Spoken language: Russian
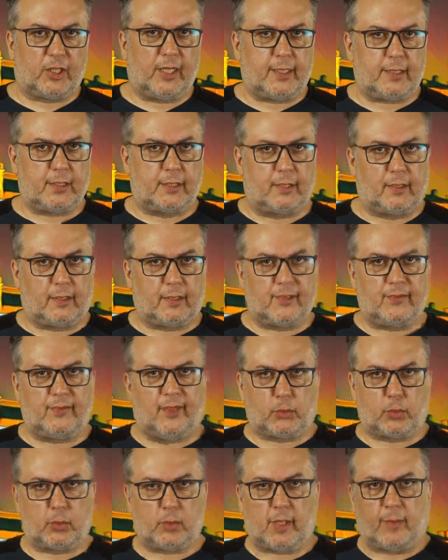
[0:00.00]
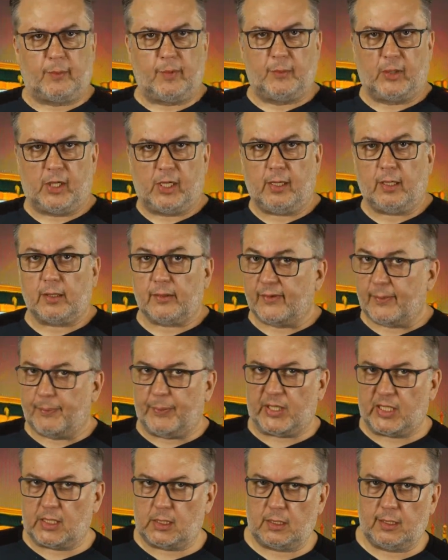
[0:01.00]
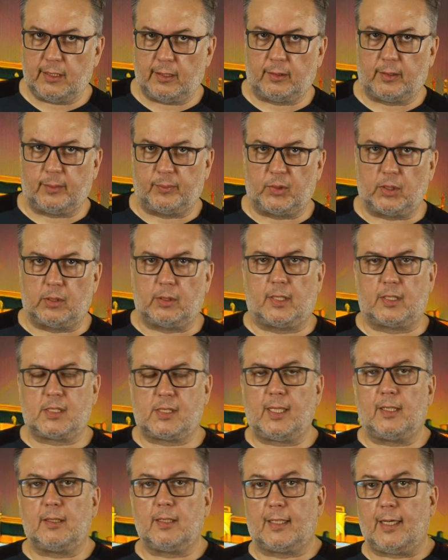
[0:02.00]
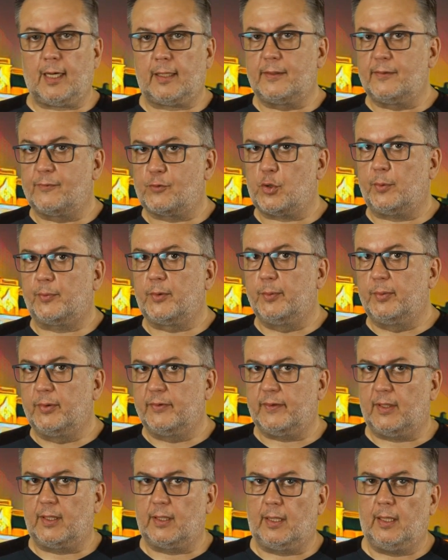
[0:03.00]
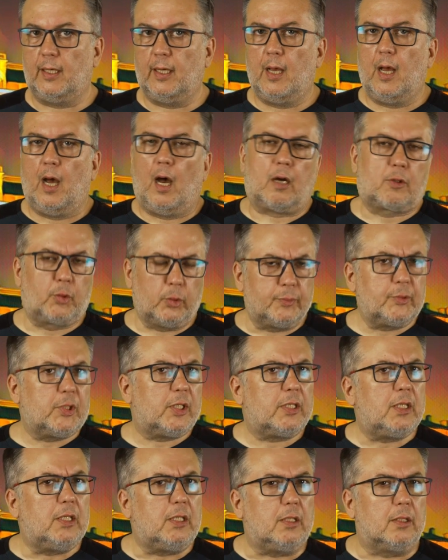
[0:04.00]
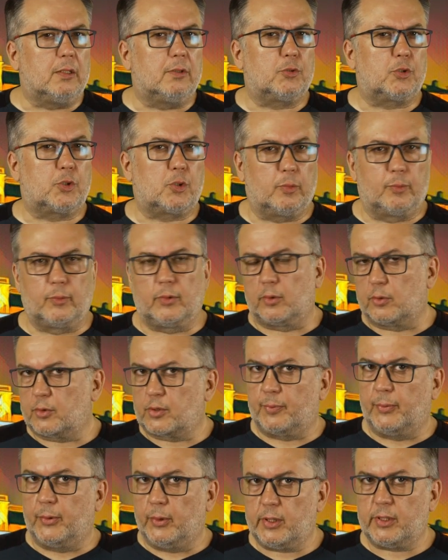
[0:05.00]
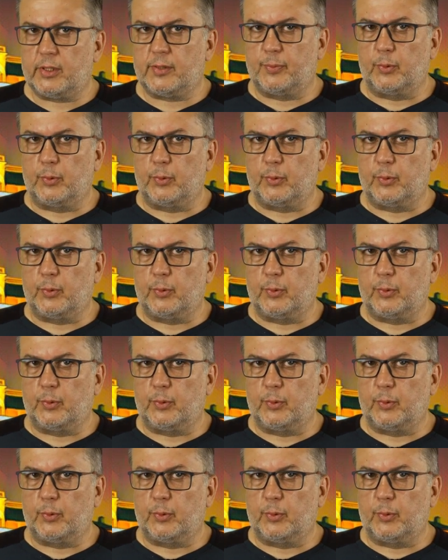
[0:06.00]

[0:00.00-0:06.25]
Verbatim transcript: нации назвал Рустама Миниханова президентом Татарстана, как ни в чем не бывало. А кто мы такие, чтобы спорить с